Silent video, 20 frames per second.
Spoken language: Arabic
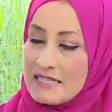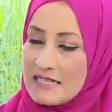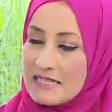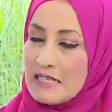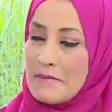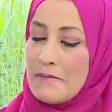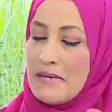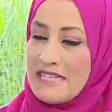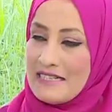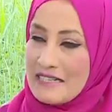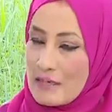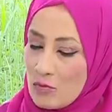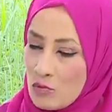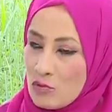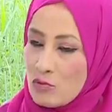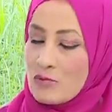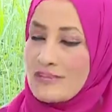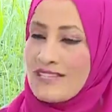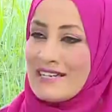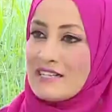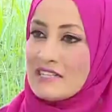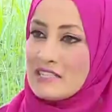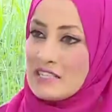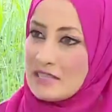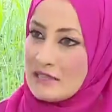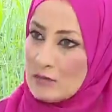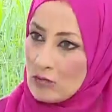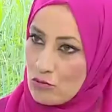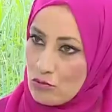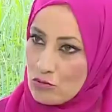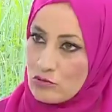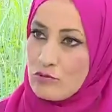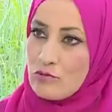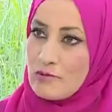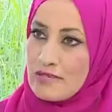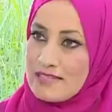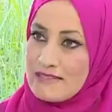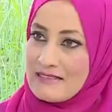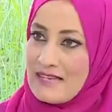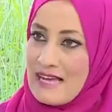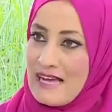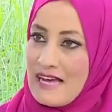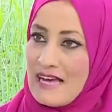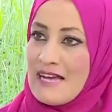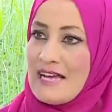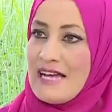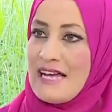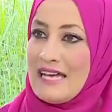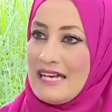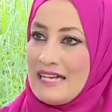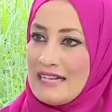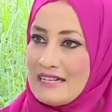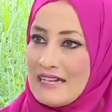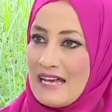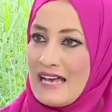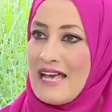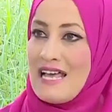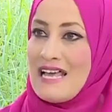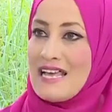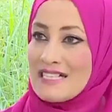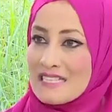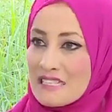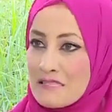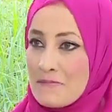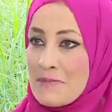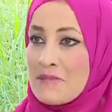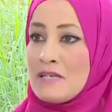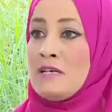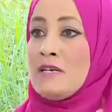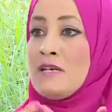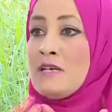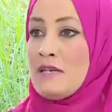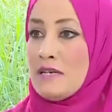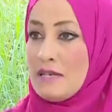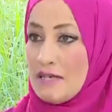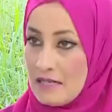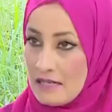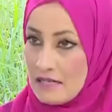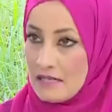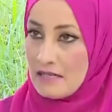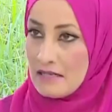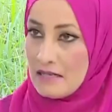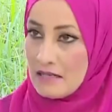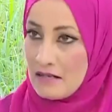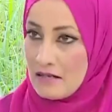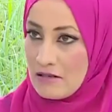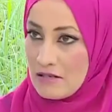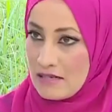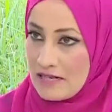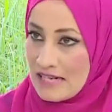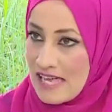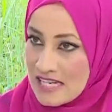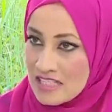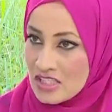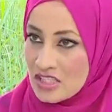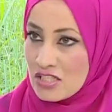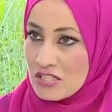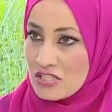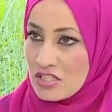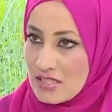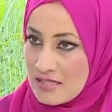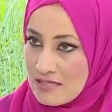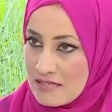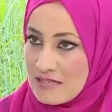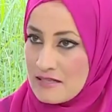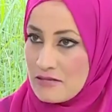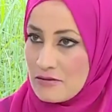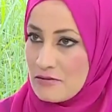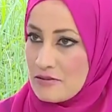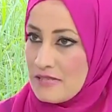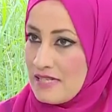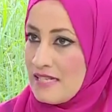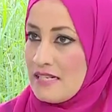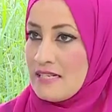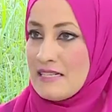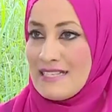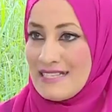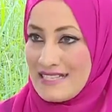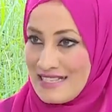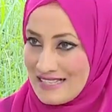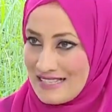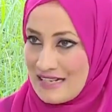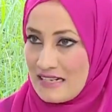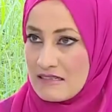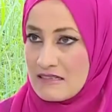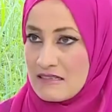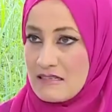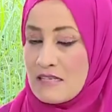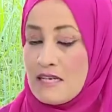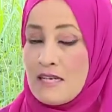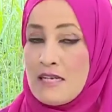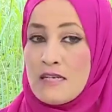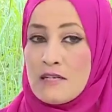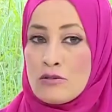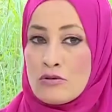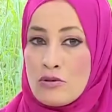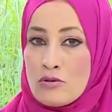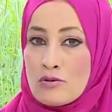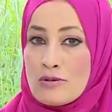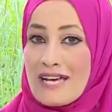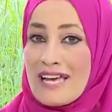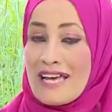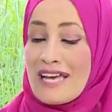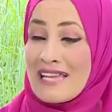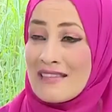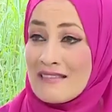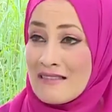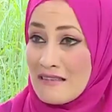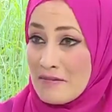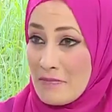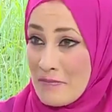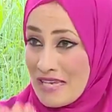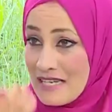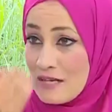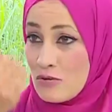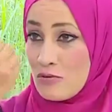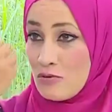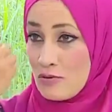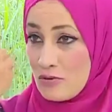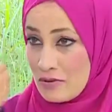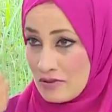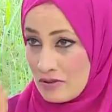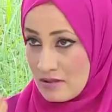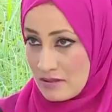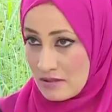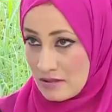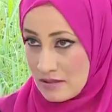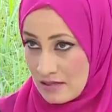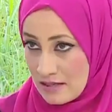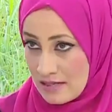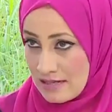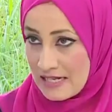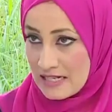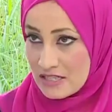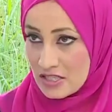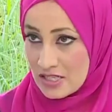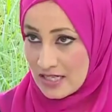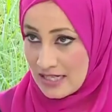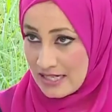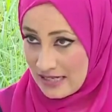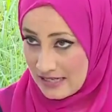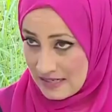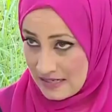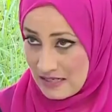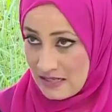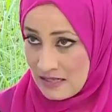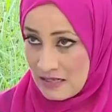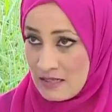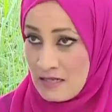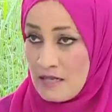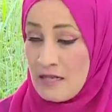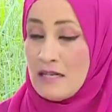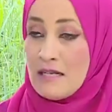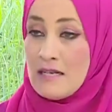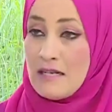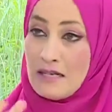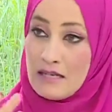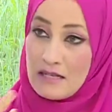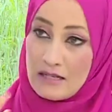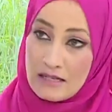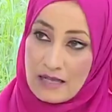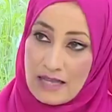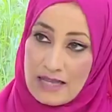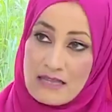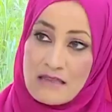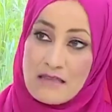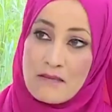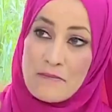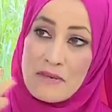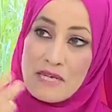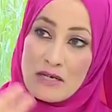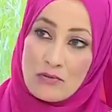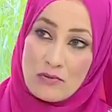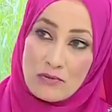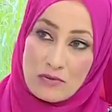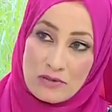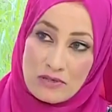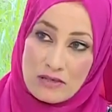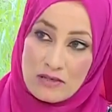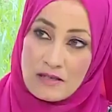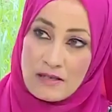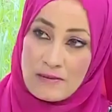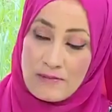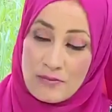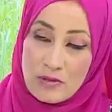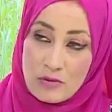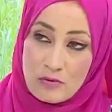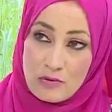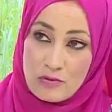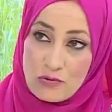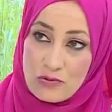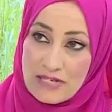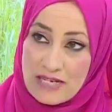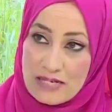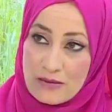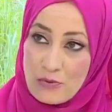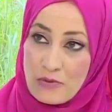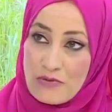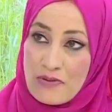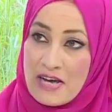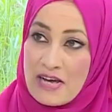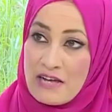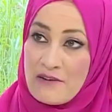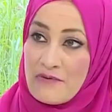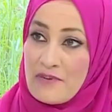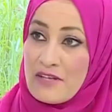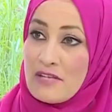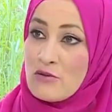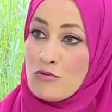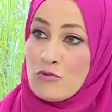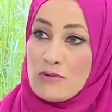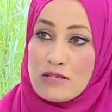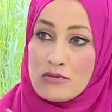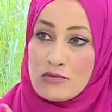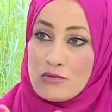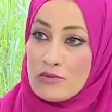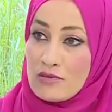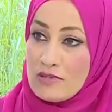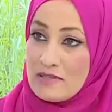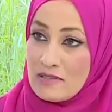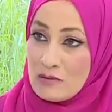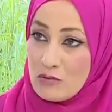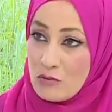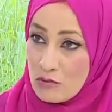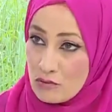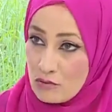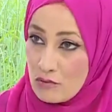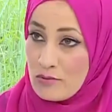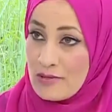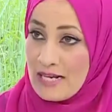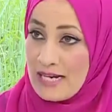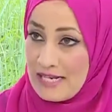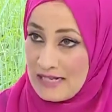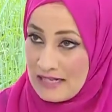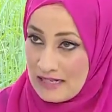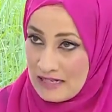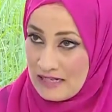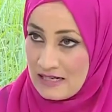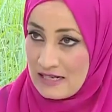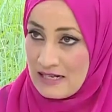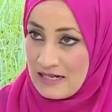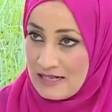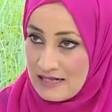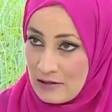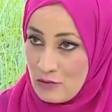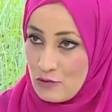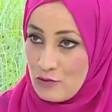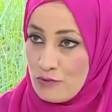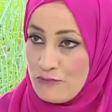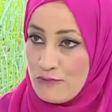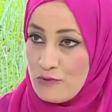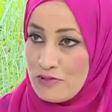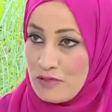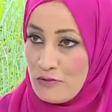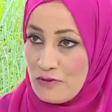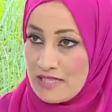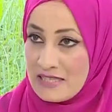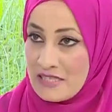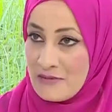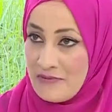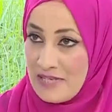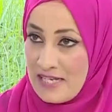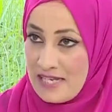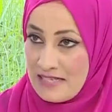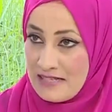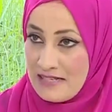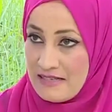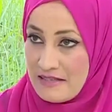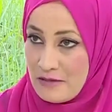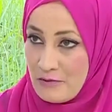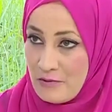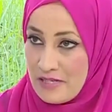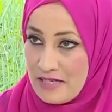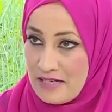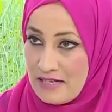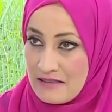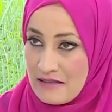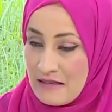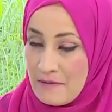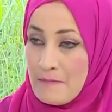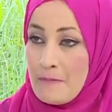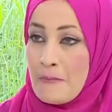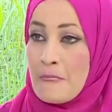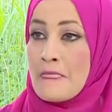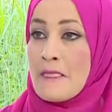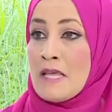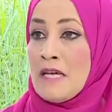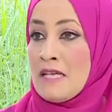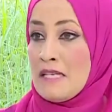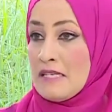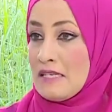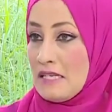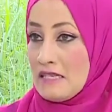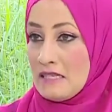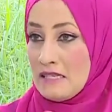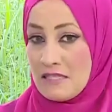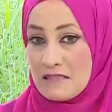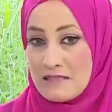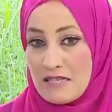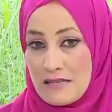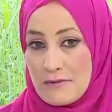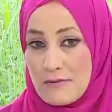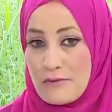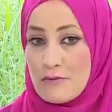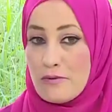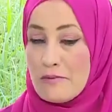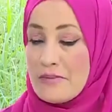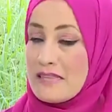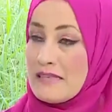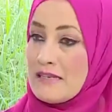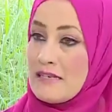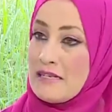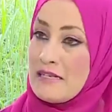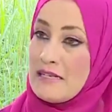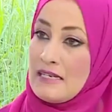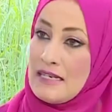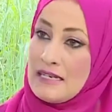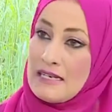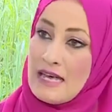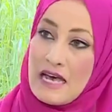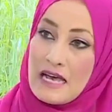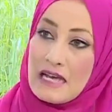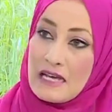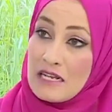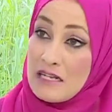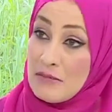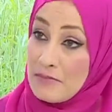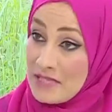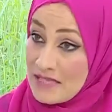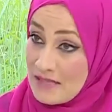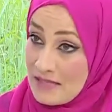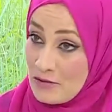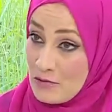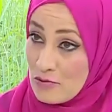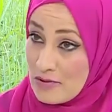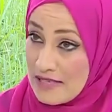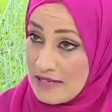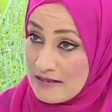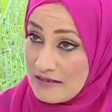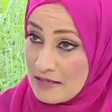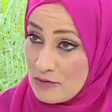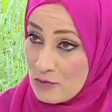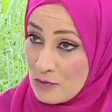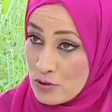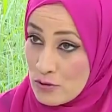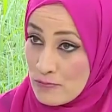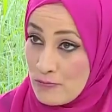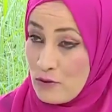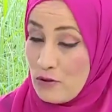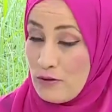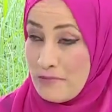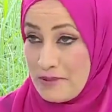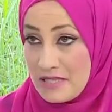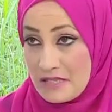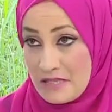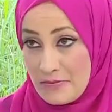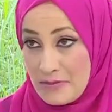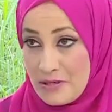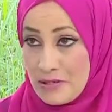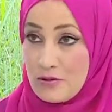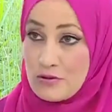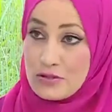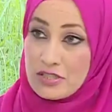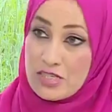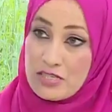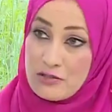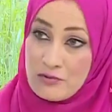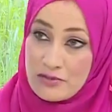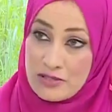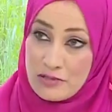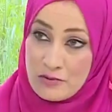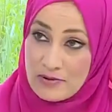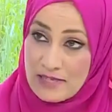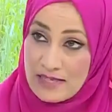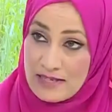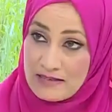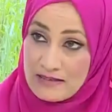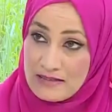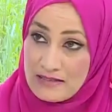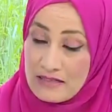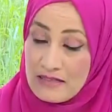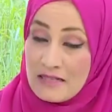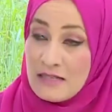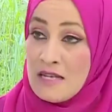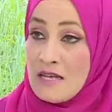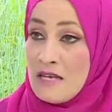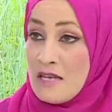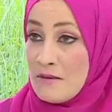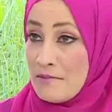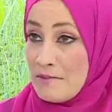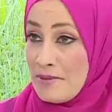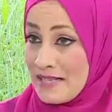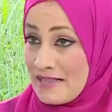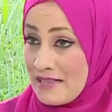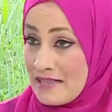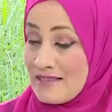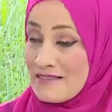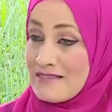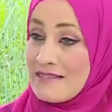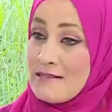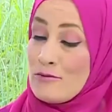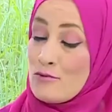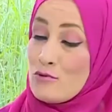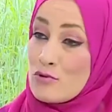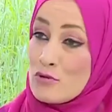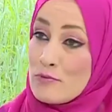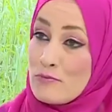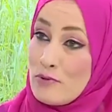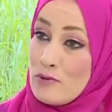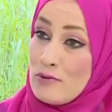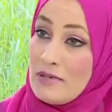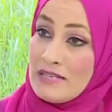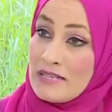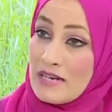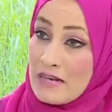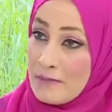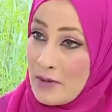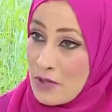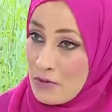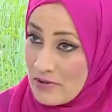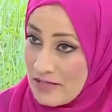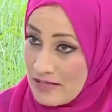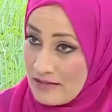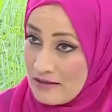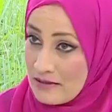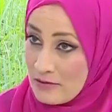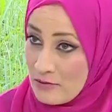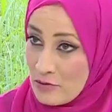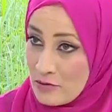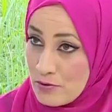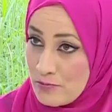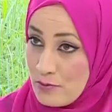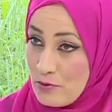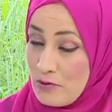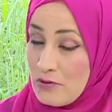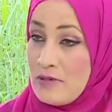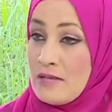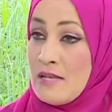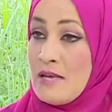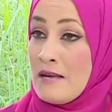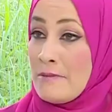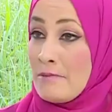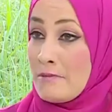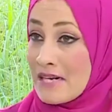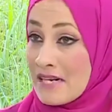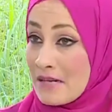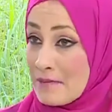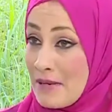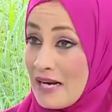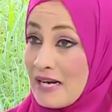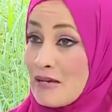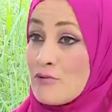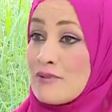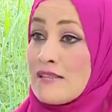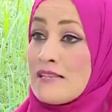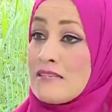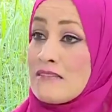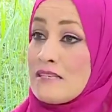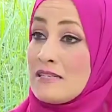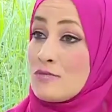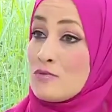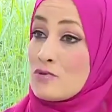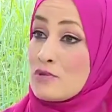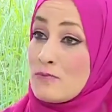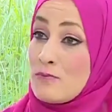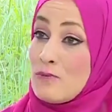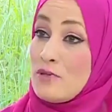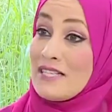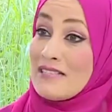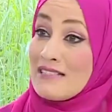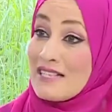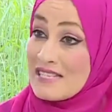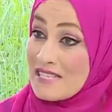كما احنا نقولوا درجه الخطوره تاعها على حسب لاج جيستاسيونيل اكزاكت دونك قد ما يكون لاج قليل آه، قد ما يكون آه، تكون هناك مضاعفات ولا تكون هناك خطوره على على لونوفوني ولا الطفل حديث الولاده يعني نتحدثوا مثلا على اقل من 32 اسبوع بين 28 و 32 بين 30 اسبوع ل 34 اسبوع نعم. من 34 اسبوع حتى ل